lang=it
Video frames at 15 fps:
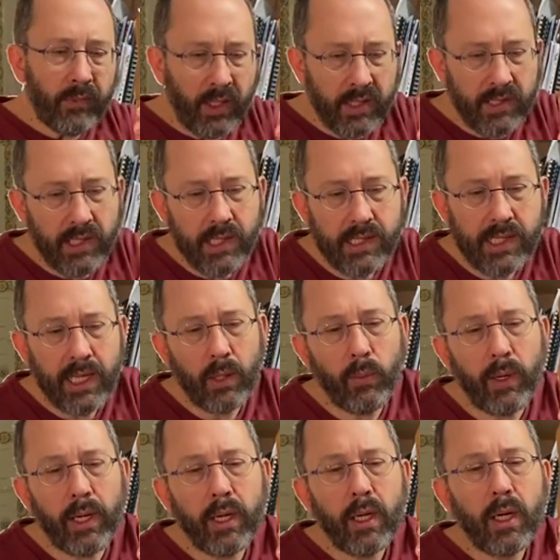si
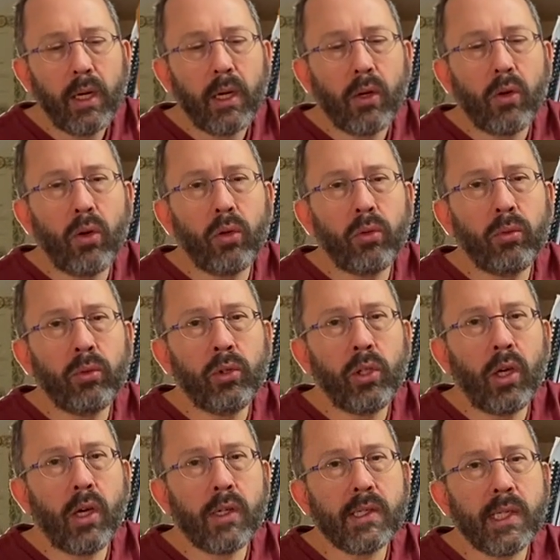esegue con un
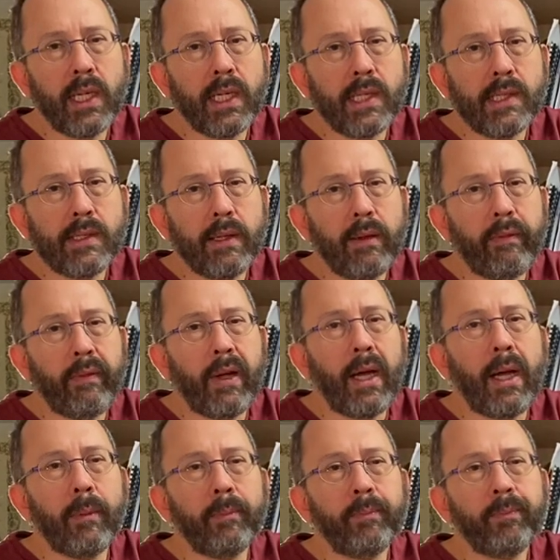Do senza
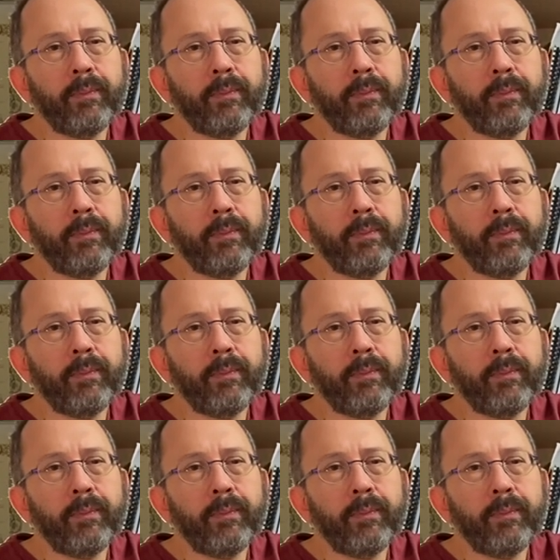Fa.